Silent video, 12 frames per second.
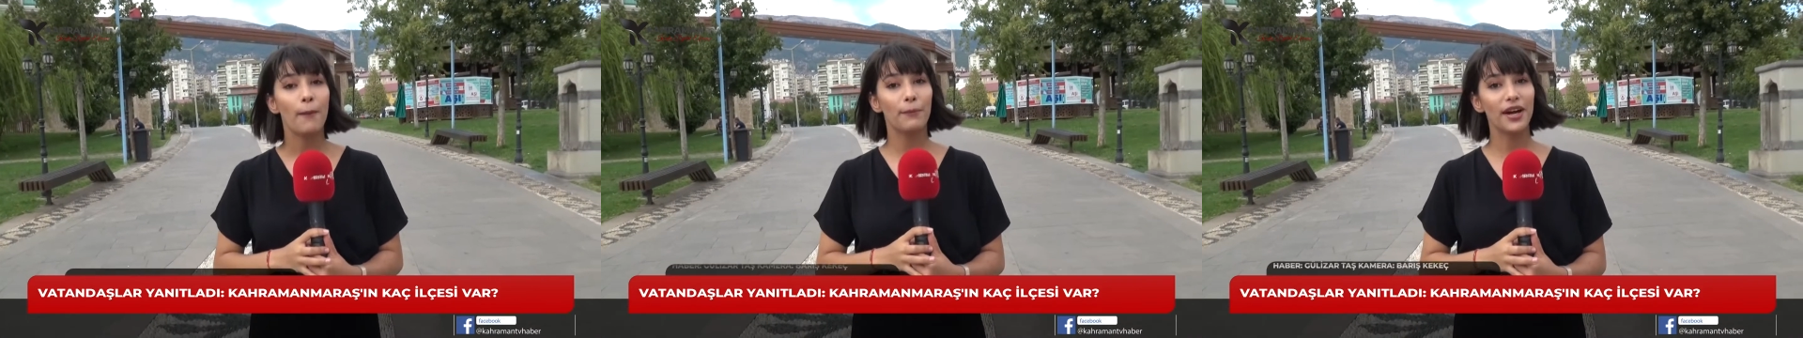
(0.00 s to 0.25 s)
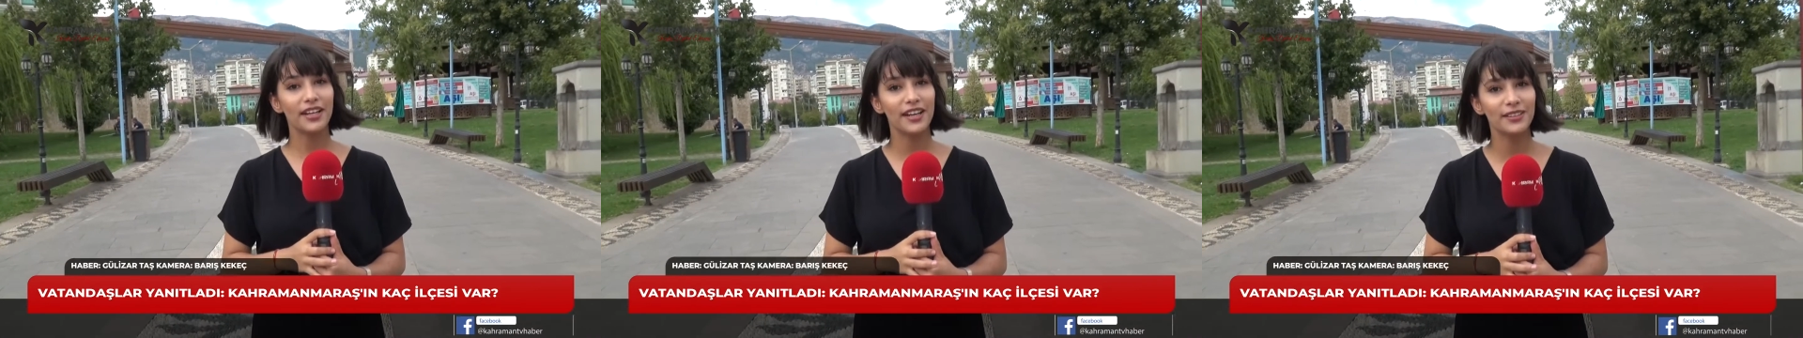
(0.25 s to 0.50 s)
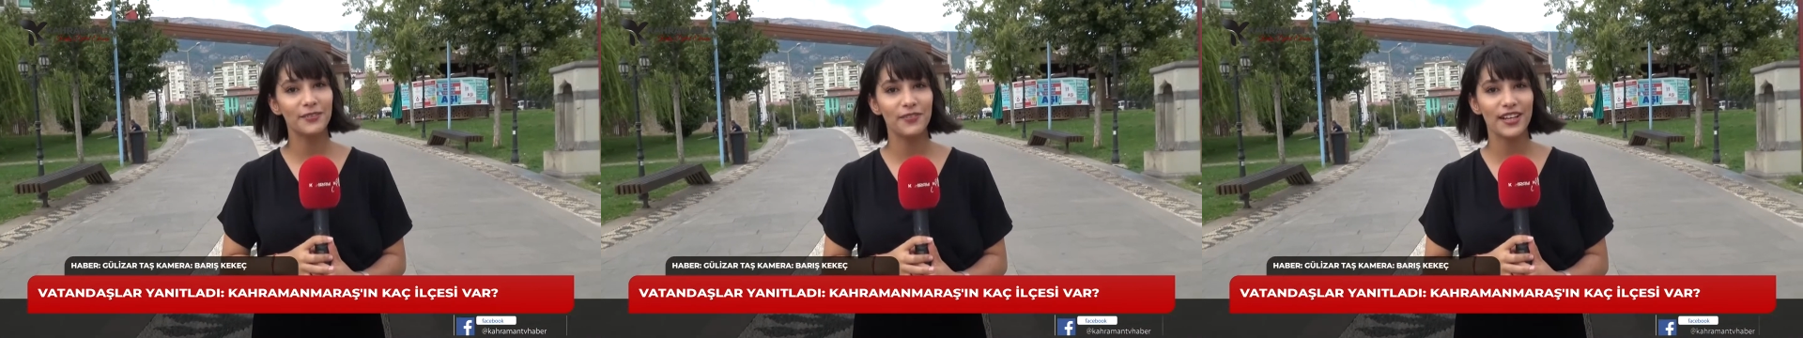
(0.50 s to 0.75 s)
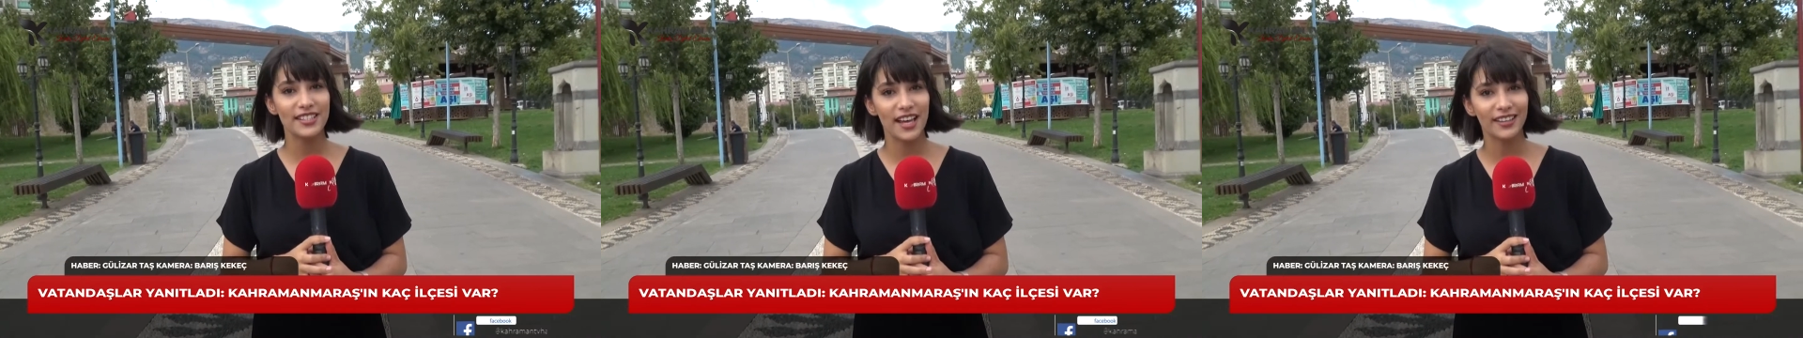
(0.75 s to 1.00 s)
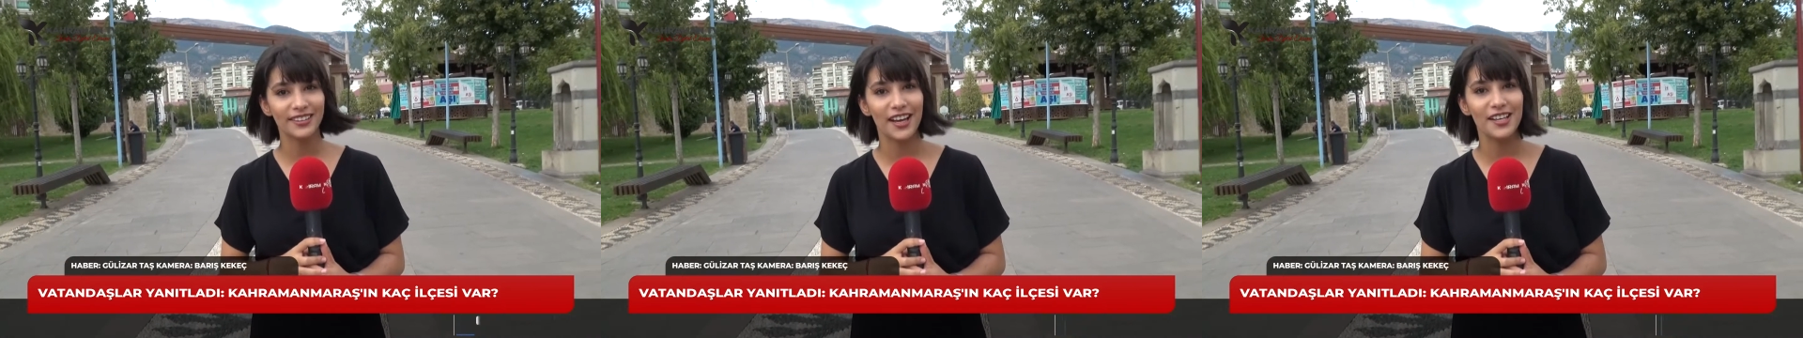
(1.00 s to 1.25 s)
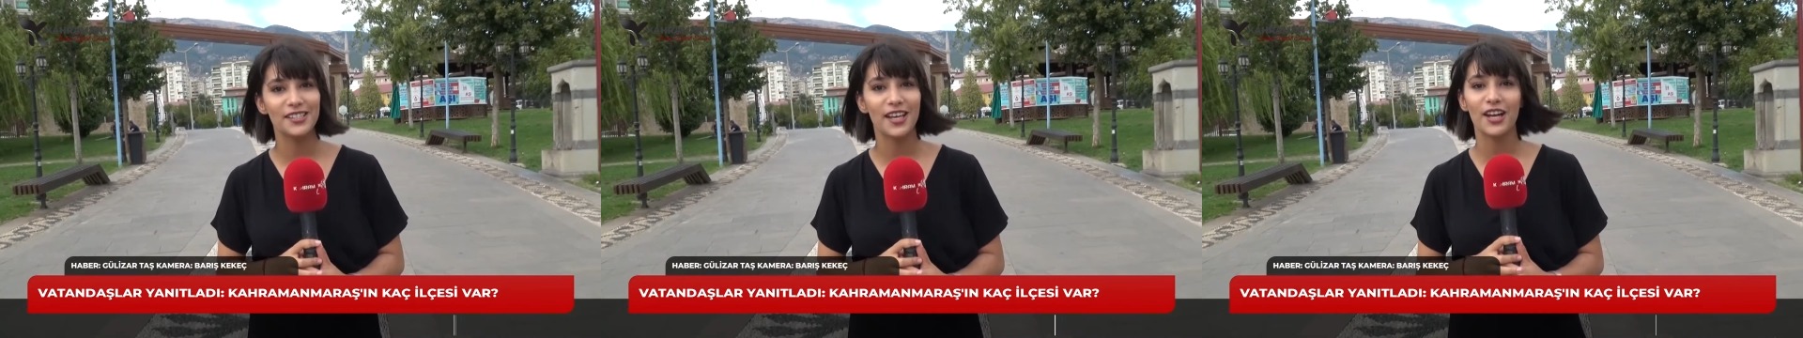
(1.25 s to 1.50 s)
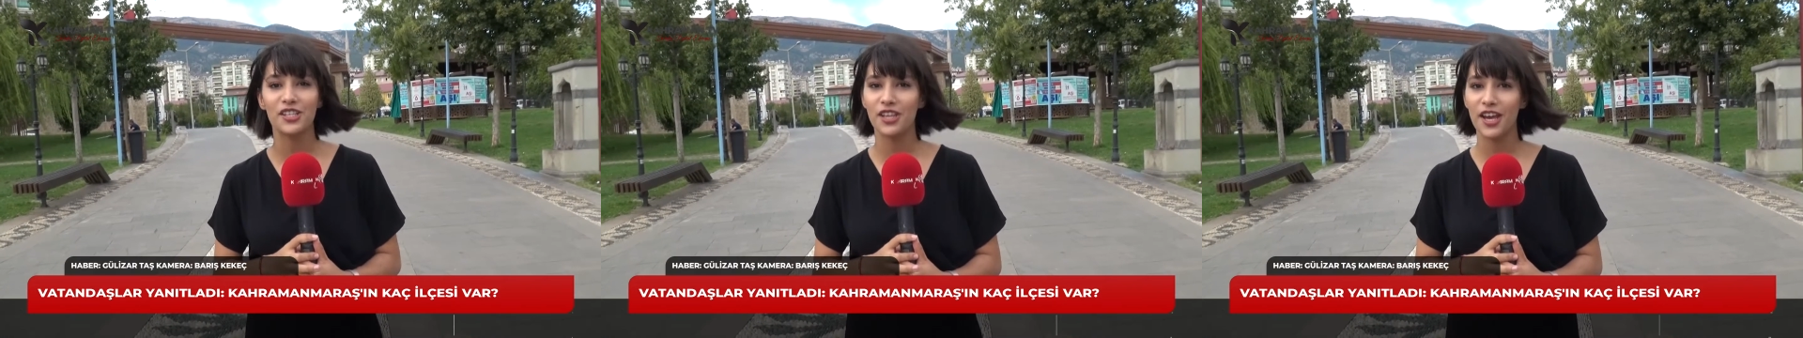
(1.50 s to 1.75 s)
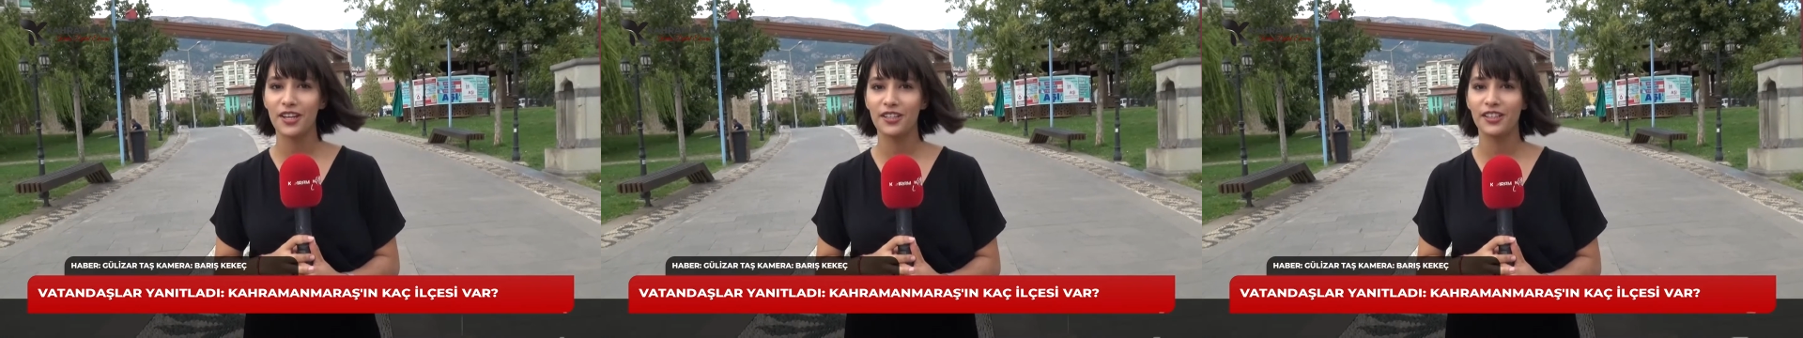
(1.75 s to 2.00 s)
Bakalım vatandaşlar
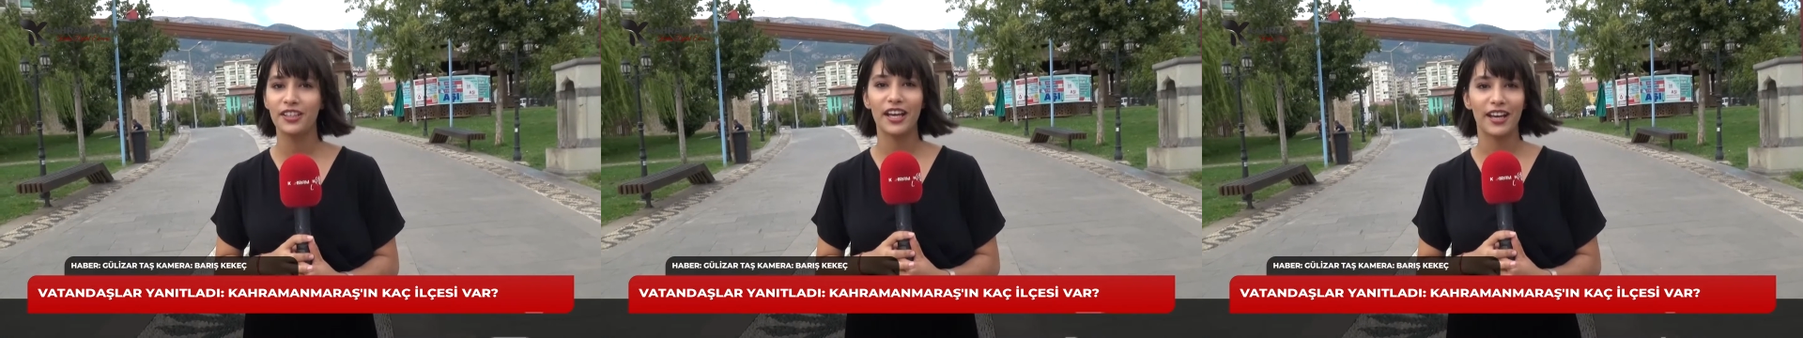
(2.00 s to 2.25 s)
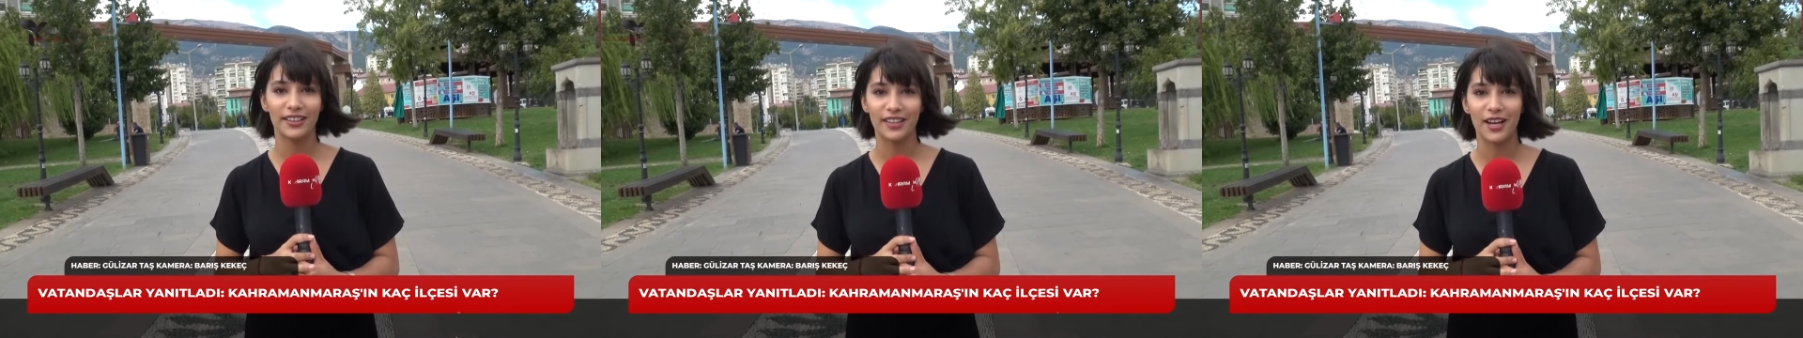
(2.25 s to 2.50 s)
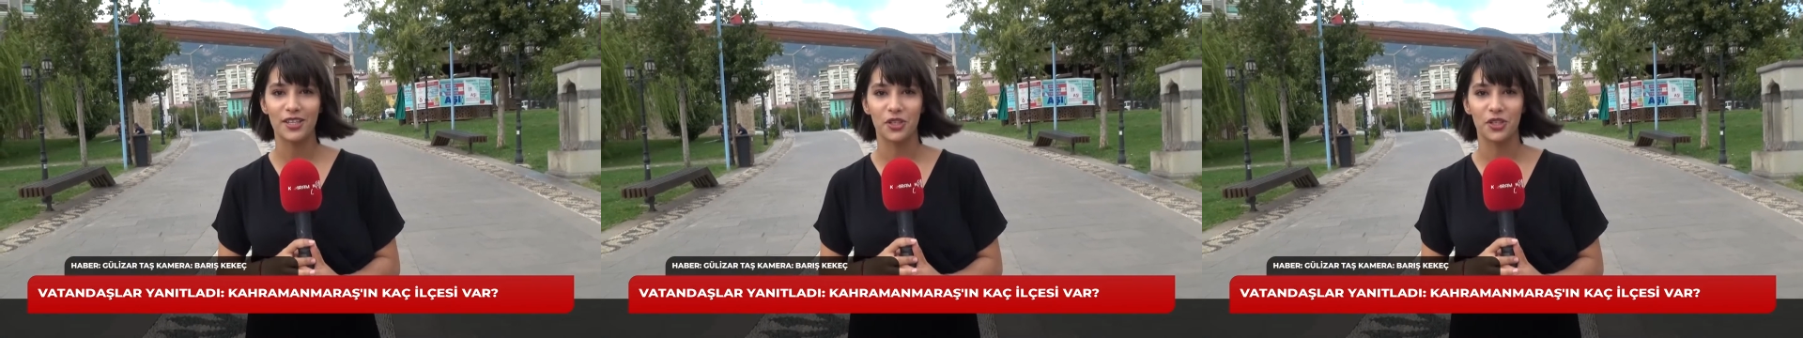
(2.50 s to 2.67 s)
şehrini ne kadar